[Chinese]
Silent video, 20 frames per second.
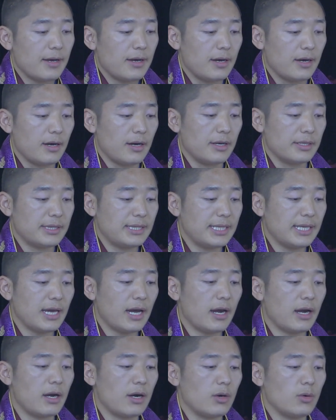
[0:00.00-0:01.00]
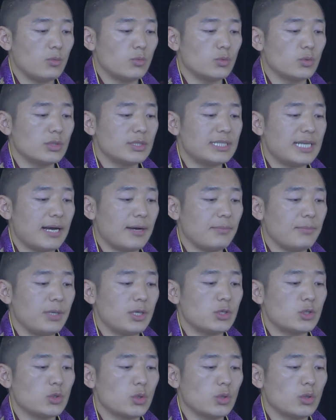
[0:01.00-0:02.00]
呃第二无上
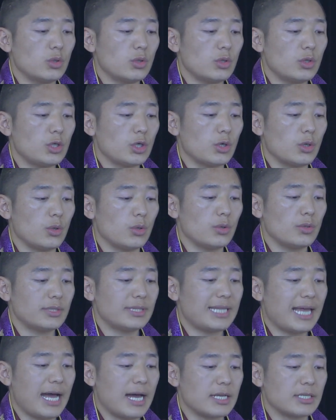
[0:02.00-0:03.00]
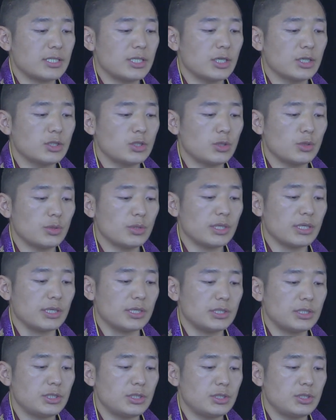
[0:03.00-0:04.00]
密中有大成就
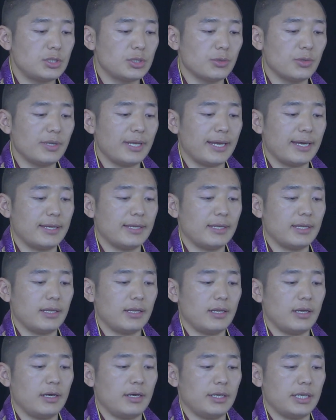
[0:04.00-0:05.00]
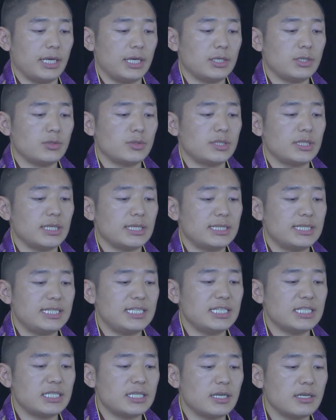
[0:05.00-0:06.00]
的修炼，呃也就是
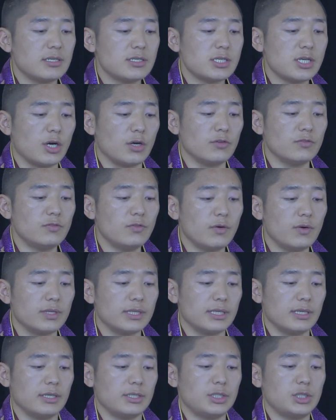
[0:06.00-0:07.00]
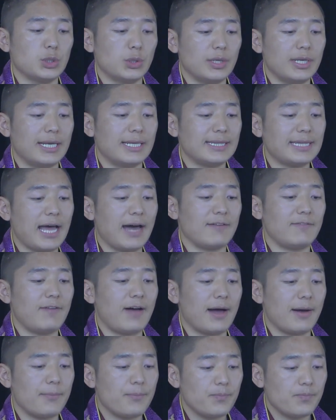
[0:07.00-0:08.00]
寄生成佛的修炼大
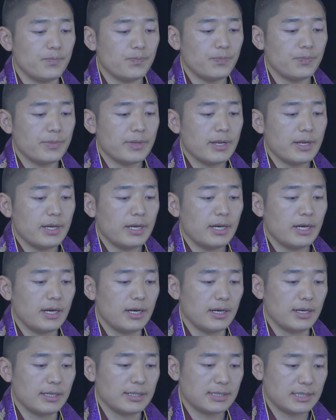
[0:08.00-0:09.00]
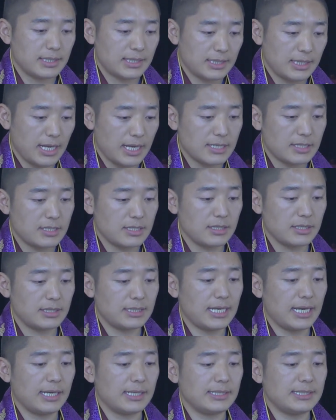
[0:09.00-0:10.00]
法，呃，但是
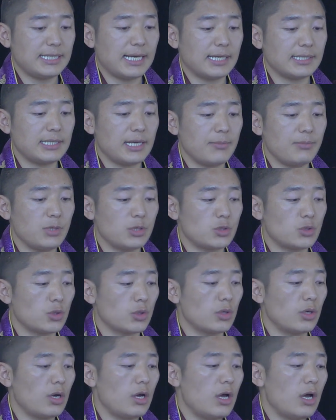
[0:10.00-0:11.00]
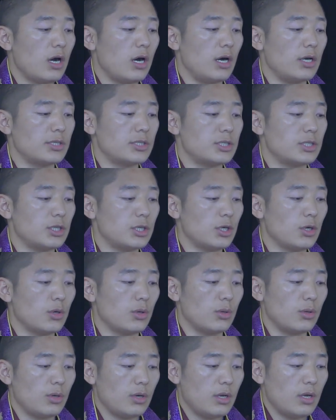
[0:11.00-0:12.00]
在下三密中呃只
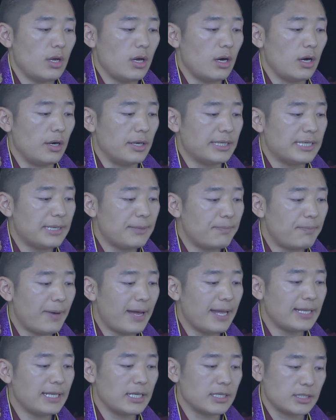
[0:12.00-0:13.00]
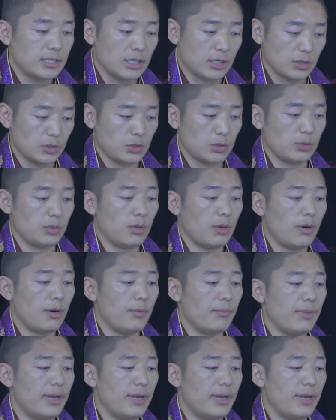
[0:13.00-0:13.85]
有。呃，一般的成就，呃，